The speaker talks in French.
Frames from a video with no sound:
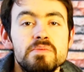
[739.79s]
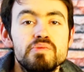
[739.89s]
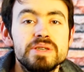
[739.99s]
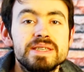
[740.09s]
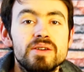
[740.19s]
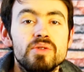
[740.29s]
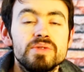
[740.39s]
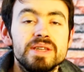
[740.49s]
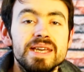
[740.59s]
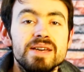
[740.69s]

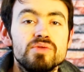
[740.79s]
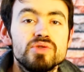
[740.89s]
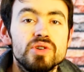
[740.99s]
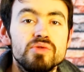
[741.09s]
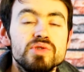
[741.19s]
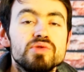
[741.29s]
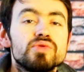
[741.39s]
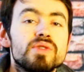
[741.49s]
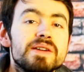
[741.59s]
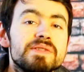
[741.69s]
Puisqu'on est aujourd'hui, je vous
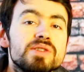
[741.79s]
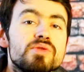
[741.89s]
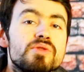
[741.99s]
tourne la vidéo